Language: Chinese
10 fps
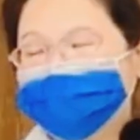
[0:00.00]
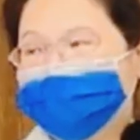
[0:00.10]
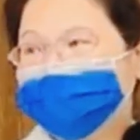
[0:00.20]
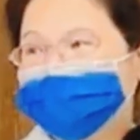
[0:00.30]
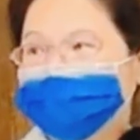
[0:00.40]

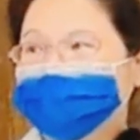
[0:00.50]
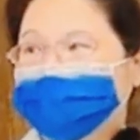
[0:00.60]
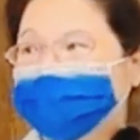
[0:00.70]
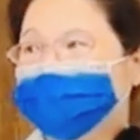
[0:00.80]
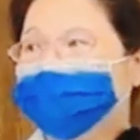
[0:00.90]
写白话
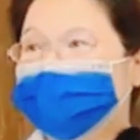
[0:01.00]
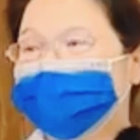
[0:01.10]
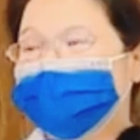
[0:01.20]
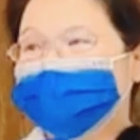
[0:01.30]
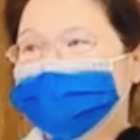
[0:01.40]
诗句的道
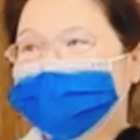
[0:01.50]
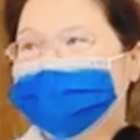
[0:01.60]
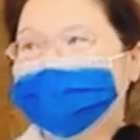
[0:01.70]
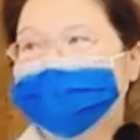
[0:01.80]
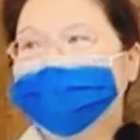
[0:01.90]
清，就
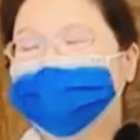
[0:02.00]
用我们